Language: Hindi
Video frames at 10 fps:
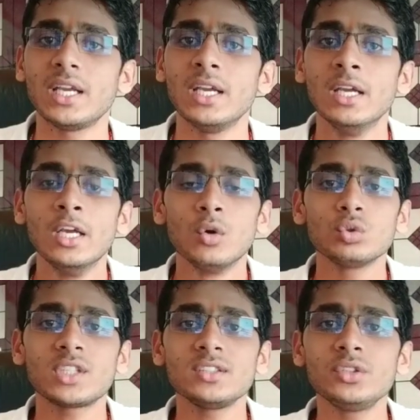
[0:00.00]
है
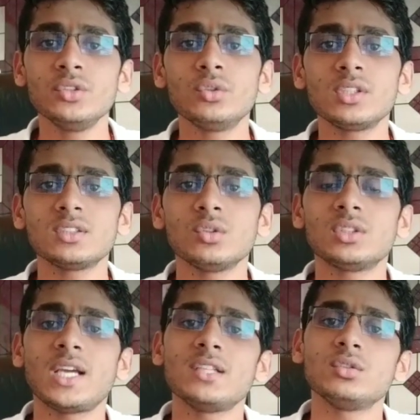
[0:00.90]
उसका जो यूट्रस
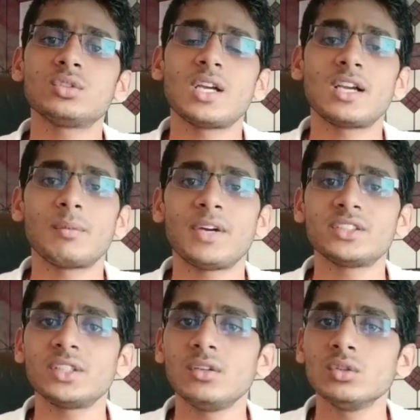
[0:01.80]
होता है जो उसका
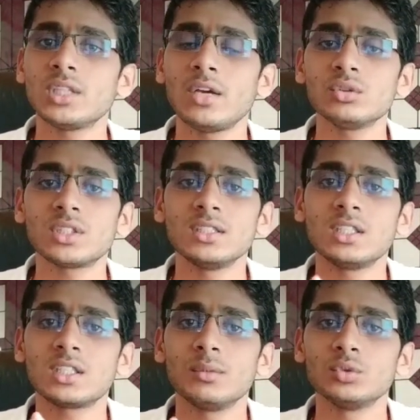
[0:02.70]
गर्भाशय होता है उसके
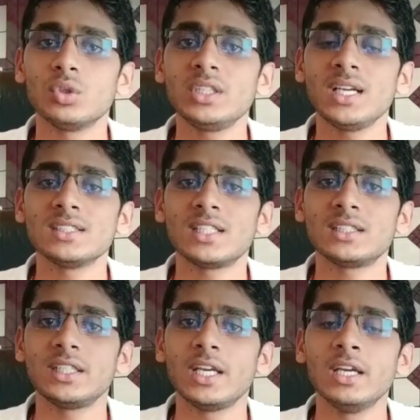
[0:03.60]
अंदर कमजोरी आ
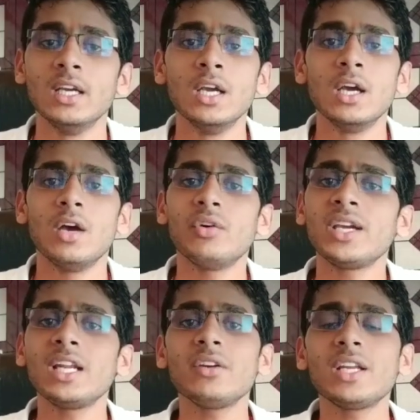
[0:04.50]
जाती है
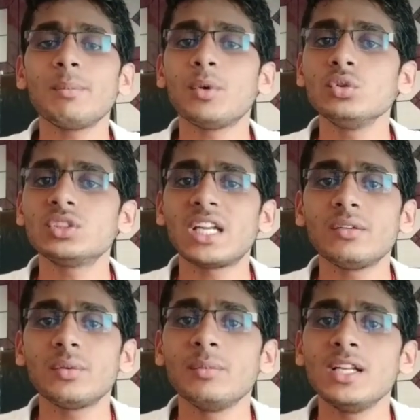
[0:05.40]
वगैरह वगैरह बहुत
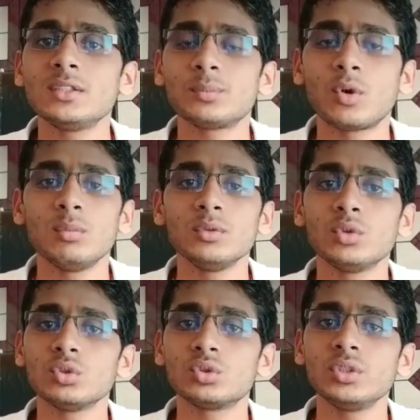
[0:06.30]
सारी फीमेल्स प्रॉब्लम
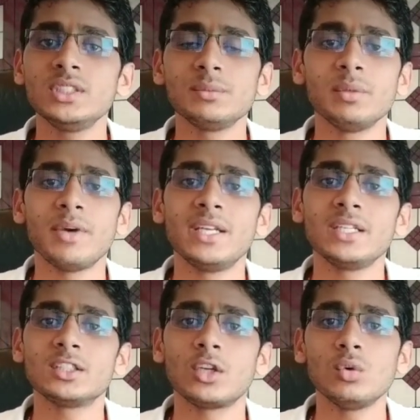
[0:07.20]
दोस्तों इस बीमारी
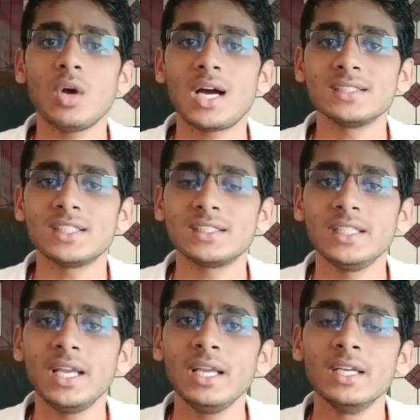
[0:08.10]
के थ्रू आ जाती
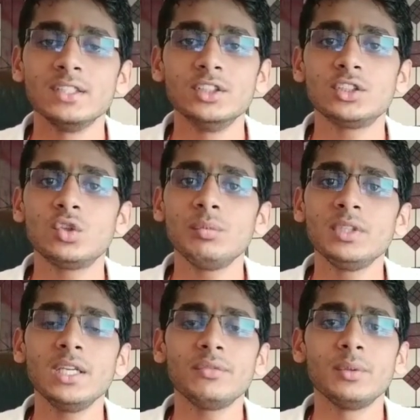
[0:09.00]
हैं जिसको
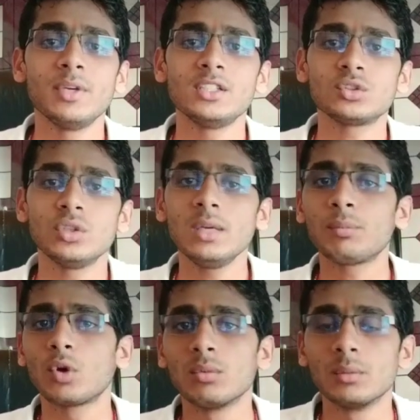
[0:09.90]
भी ये फीमेल्स को ये
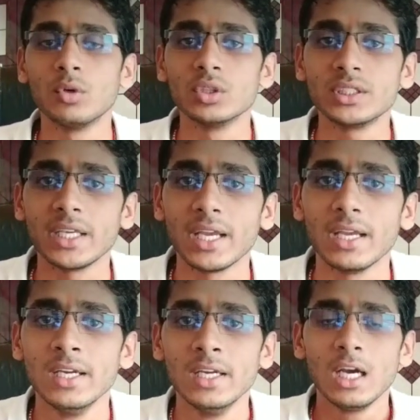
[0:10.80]
प्रॉब्लम होती है
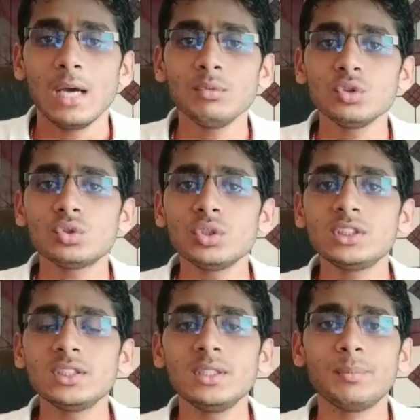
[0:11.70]
अब दोस्तों
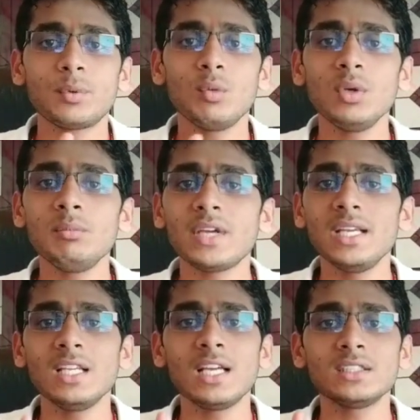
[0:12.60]
इस प्रॉब्लम का
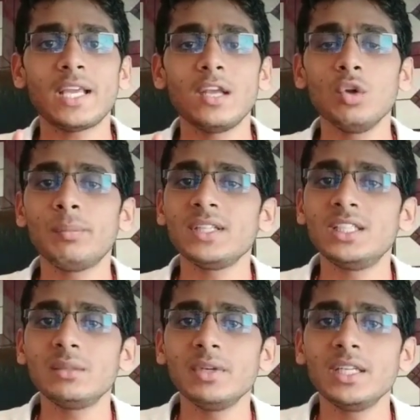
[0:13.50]
इलाज
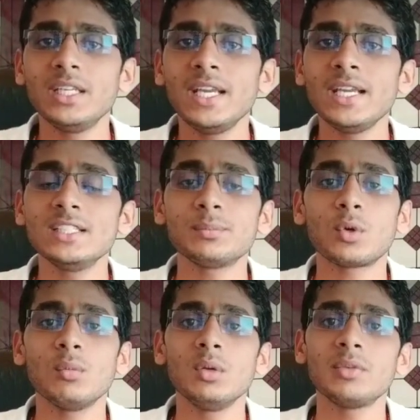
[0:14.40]
एलोपैथिक में नहीं है इस
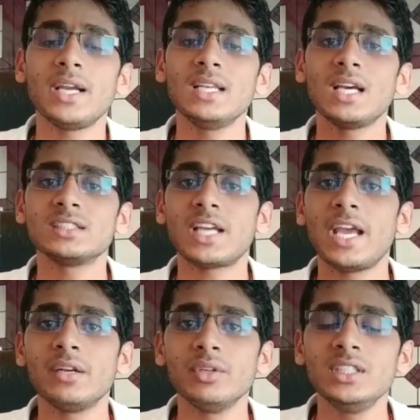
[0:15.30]
प्रॉब्लम का इलाज
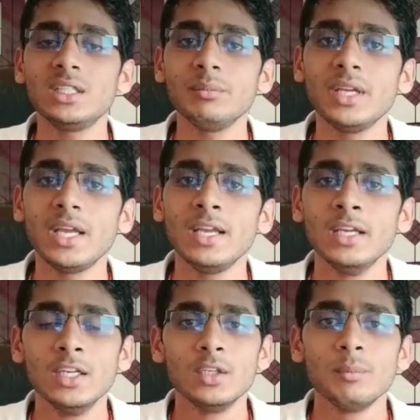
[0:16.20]
आयुर्वेदिक में है
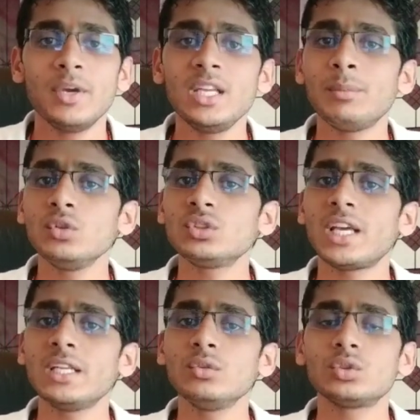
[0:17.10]
मैंने बहुत
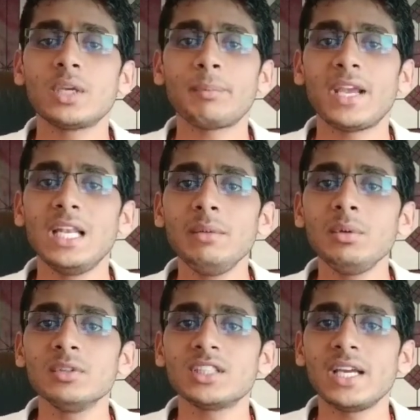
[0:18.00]
सारे नुस्खे पहले भी
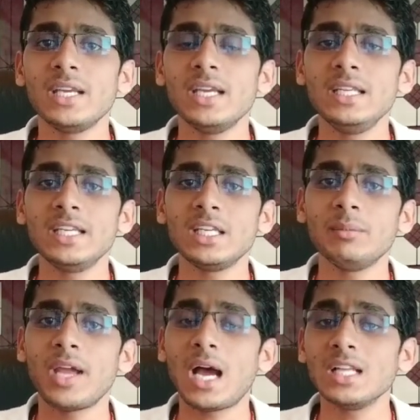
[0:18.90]
बताए हैं लेकिन
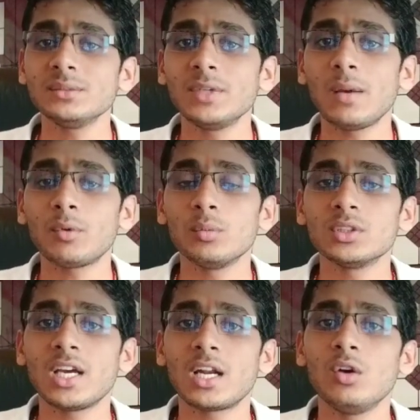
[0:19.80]
मैं आज भी आपको
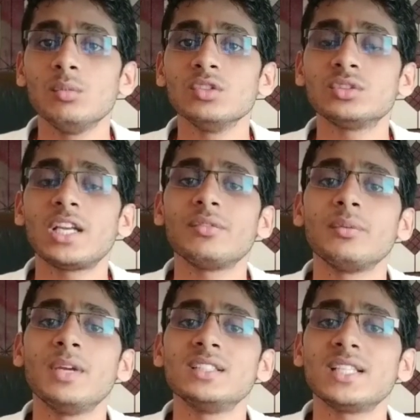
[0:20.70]
बता रहा हूँ बहुत सारे
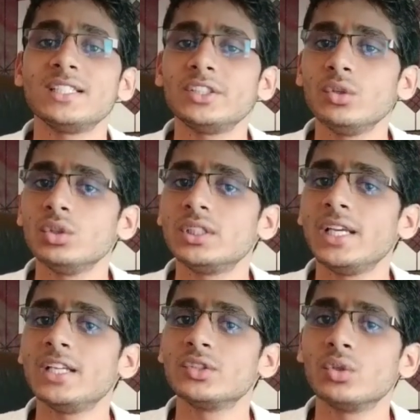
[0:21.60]
फीमेल्स ऐसी होती
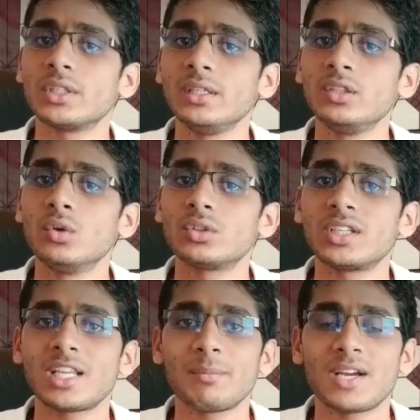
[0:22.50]
हैं जो कि
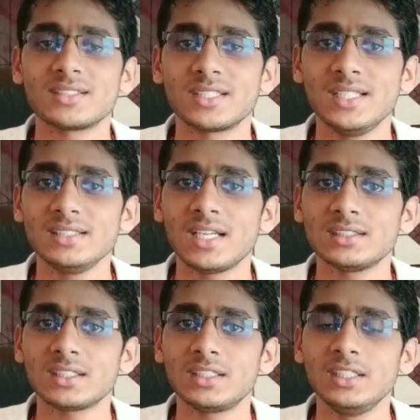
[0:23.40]
डॉक्टर के पास नहीं जा
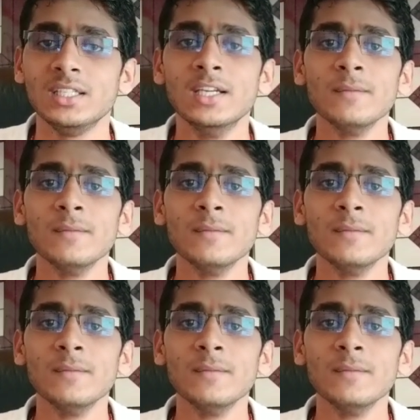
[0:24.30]
सकती